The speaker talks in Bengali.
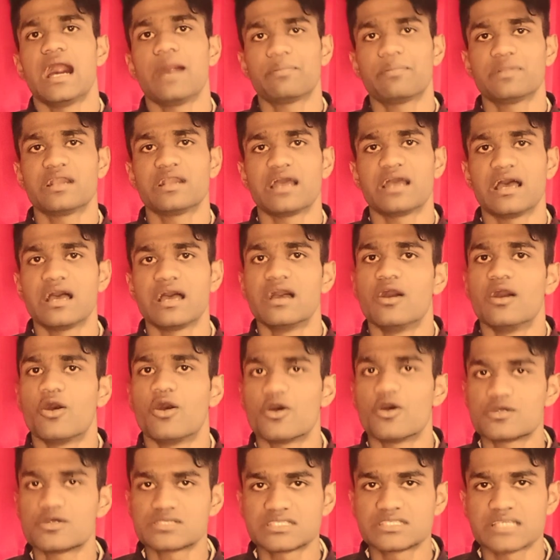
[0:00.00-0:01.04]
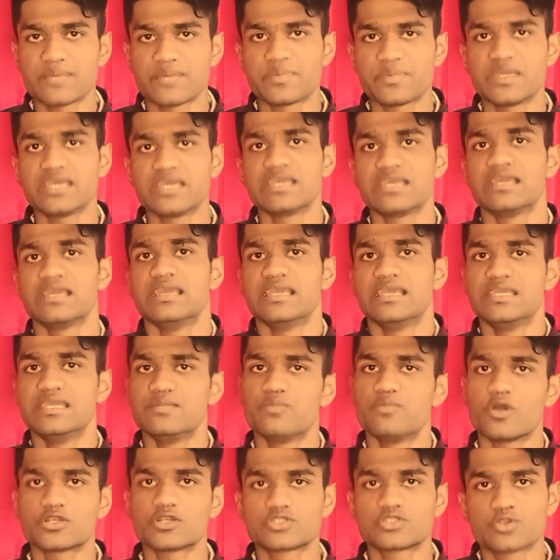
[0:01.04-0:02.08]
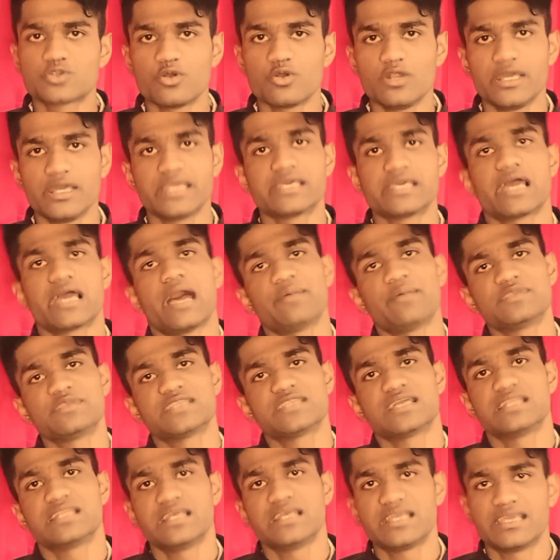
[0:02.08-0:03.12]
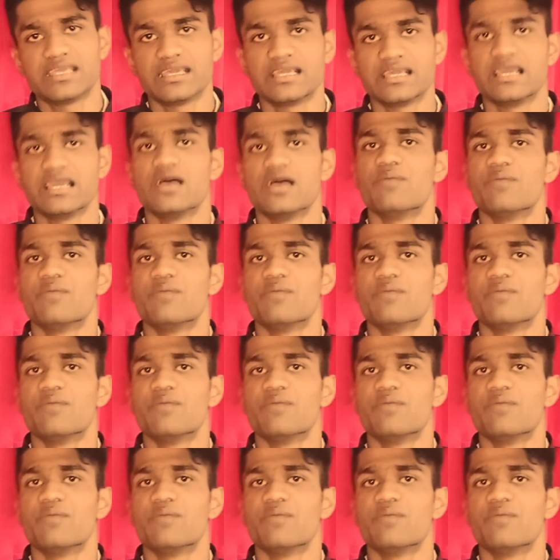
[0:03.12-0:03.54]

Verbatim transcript: আপনারা হোয়াটসঅ্যাপে ইনবক্স করলে আমি তাদেরকে